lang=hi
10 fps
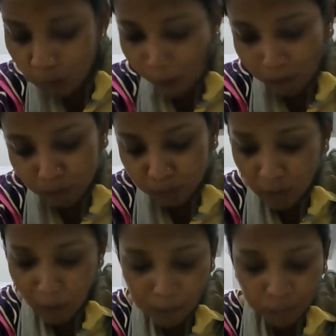या
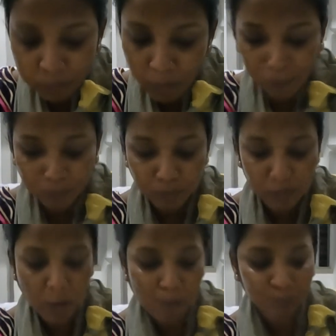खराब है तुम ऐसे ही
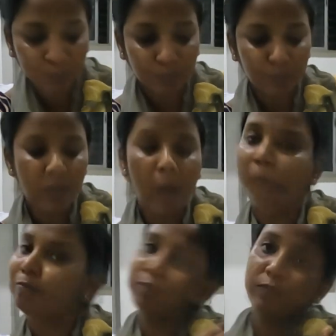बोले हो वीडियो बनाने के
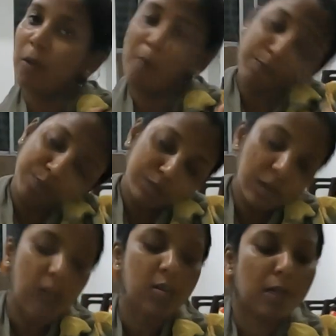लिए अच्छा है
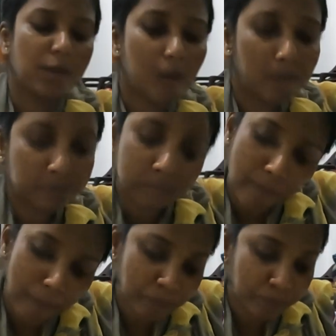अच्छा, अच्छा है सचमुच